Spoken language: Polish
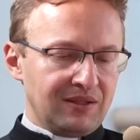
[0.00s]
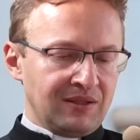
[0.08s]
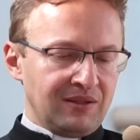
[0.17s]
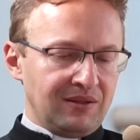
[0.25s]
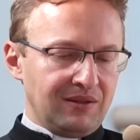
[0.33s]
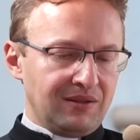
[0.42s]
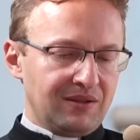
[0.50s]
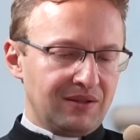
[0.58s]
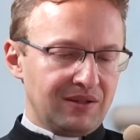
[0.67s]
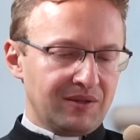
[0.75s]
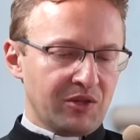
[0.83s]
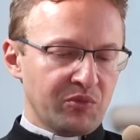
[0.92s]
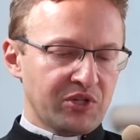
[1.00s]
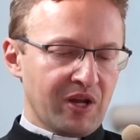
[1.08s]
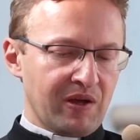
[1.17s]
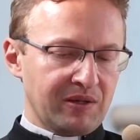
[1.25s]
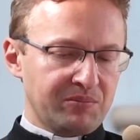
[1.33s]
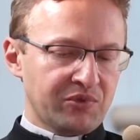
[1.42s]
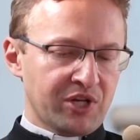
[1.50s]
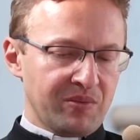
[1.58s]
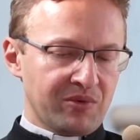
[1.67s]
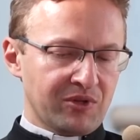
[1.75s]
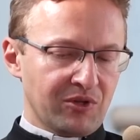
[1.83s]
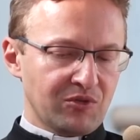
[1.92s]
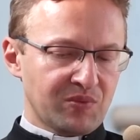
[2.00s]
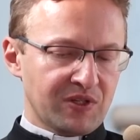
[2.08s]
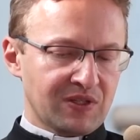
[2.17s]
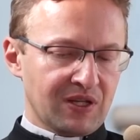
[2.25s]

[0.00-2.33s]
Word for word: i no, musiała przebrnąć przez